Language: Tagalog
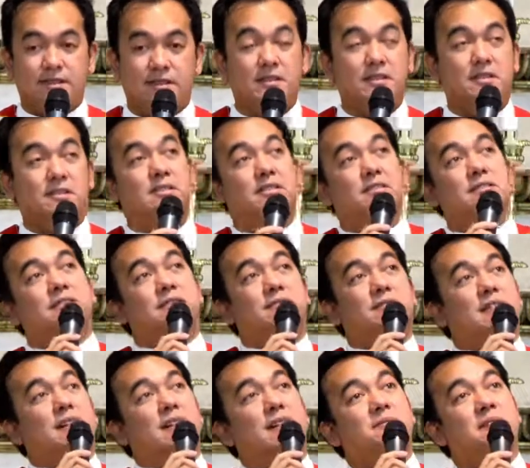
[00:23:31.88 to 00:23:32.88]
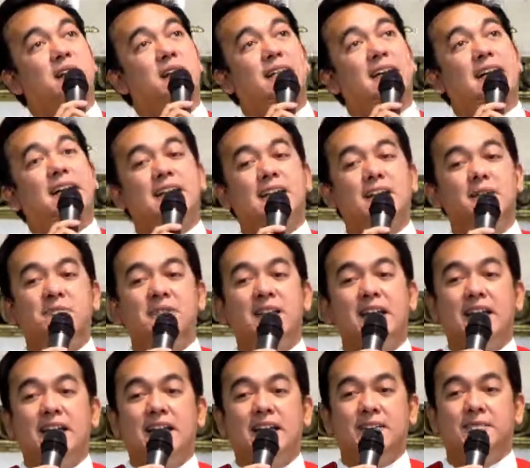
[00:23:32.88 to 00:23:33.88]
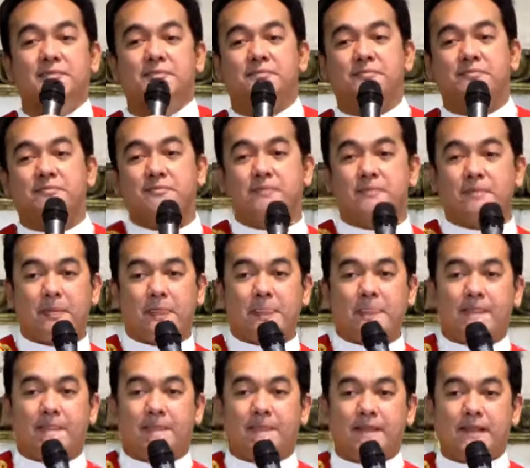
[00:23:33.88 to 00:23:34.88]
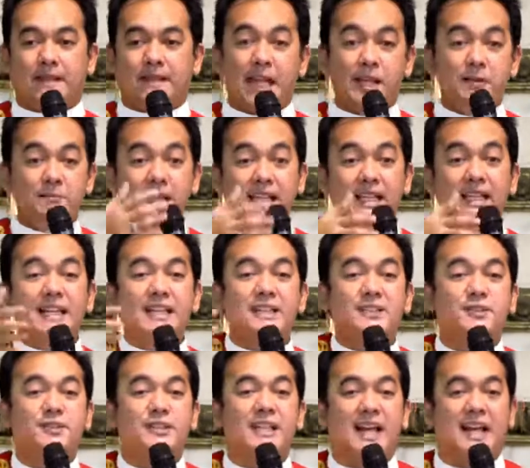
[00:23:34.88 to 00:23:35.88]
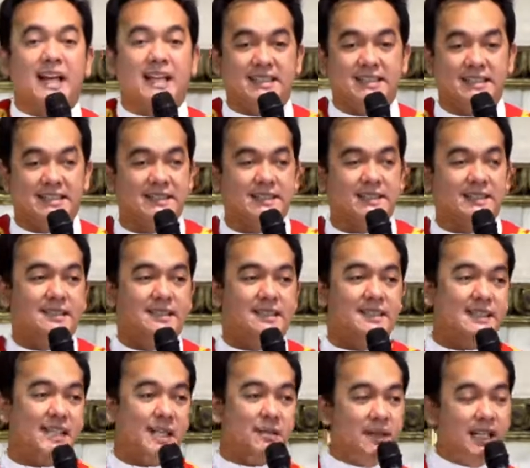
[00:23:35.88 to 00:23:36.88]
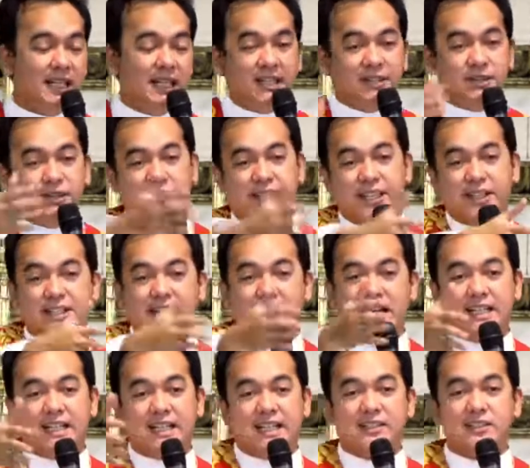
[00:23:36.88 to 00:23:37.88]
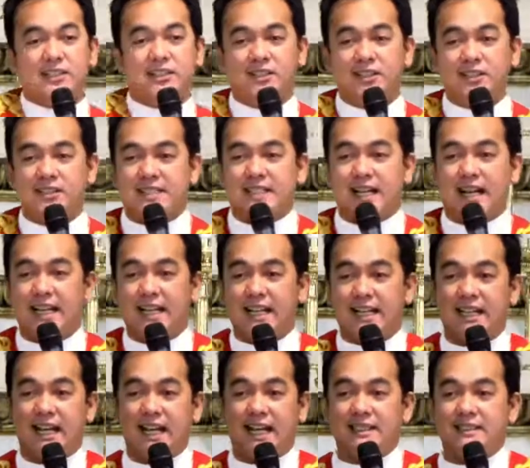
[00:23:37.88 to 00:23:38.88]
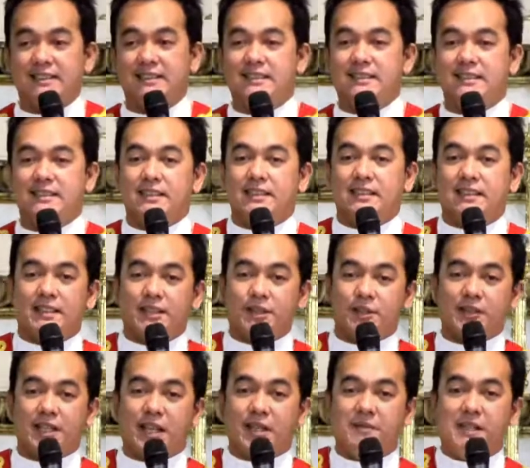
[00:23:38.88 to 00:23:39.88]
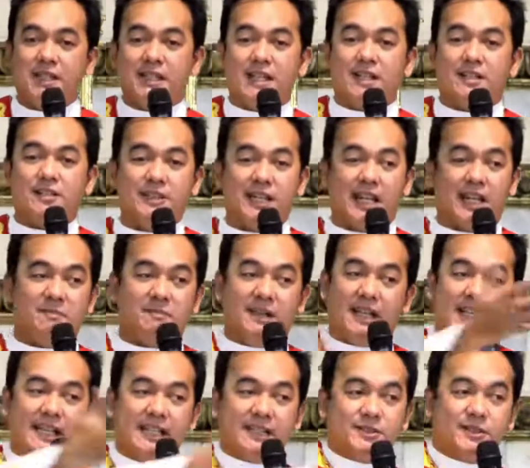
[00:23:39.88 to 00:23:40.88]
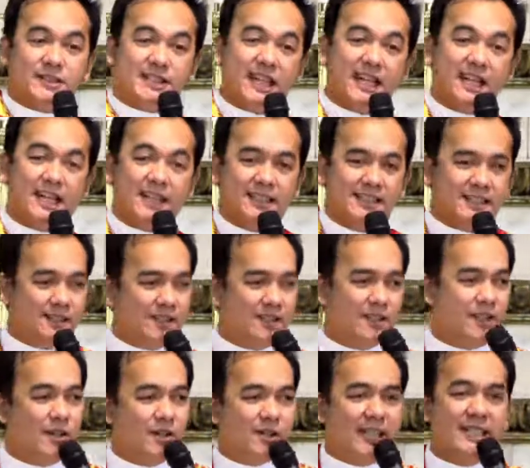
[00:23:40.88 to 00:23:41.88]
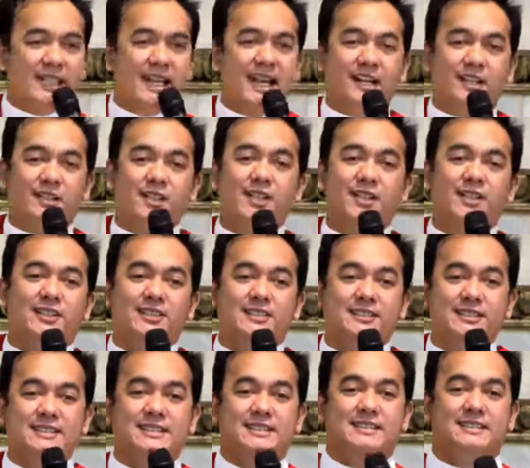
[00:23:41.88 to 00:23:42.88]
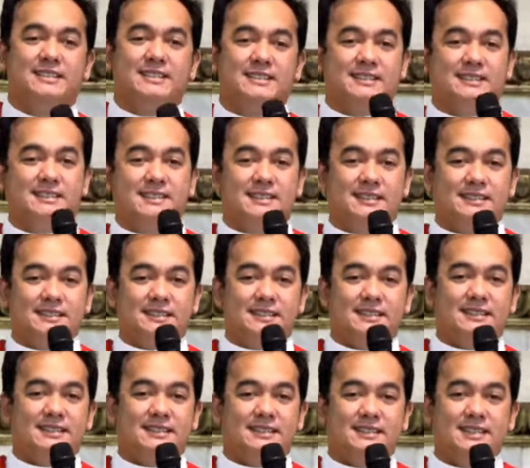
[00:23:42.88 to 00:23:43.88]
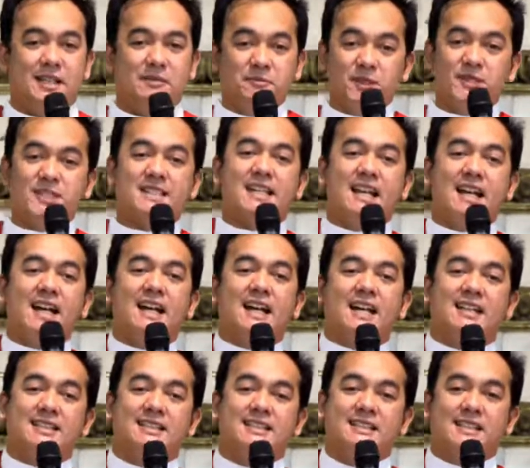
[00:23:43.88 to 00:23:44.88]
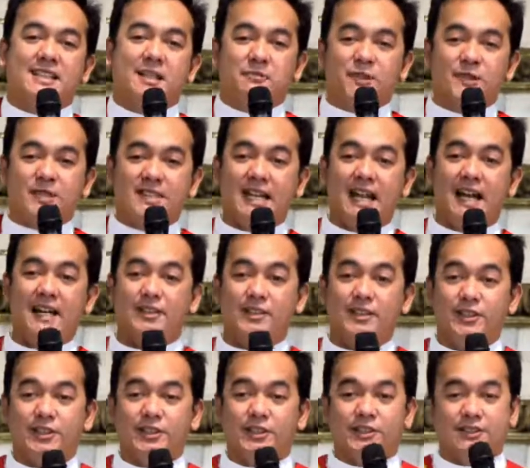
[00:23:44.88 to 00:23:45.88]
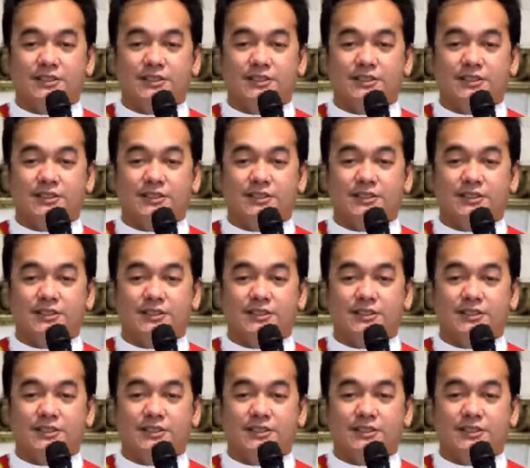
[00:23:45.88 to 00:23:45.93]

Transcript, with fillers: Oh, Ama, naganap na. Naibilin ko na. Naibiling ko na yung nanay ko sa alagad. Yung kaibigan ko, naibiling ko na. Okay na ako. Tapos na. Tapos na ako.